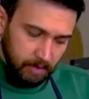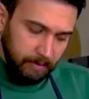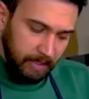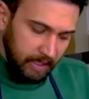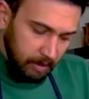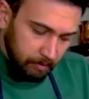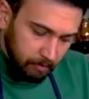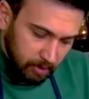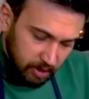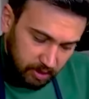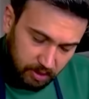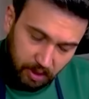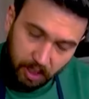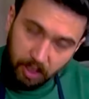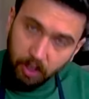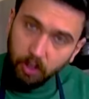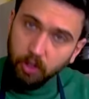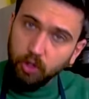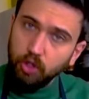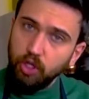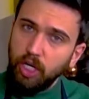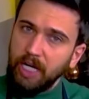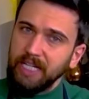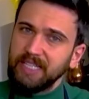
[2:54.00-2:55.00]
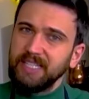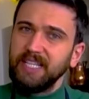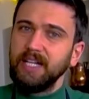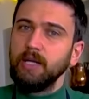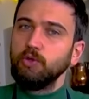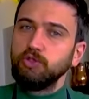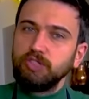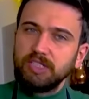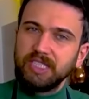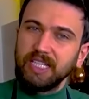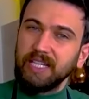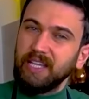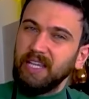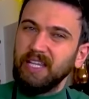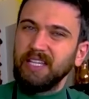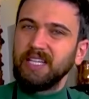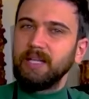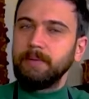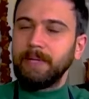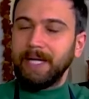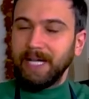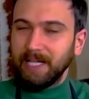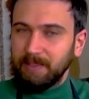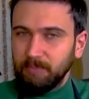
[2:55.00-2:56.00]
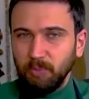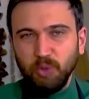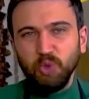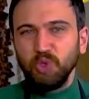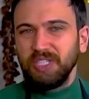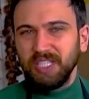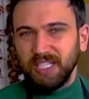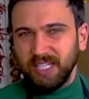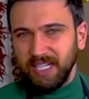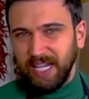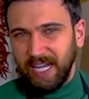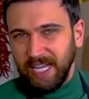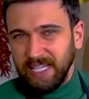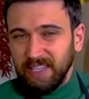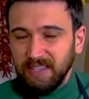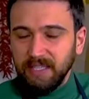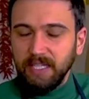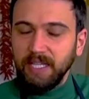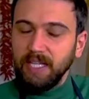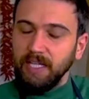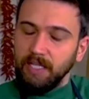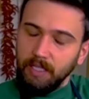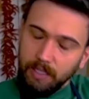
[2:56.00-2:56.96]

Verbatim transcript: بعدين بتطلعوا حتى لو السكين تبعك مو كتير حدة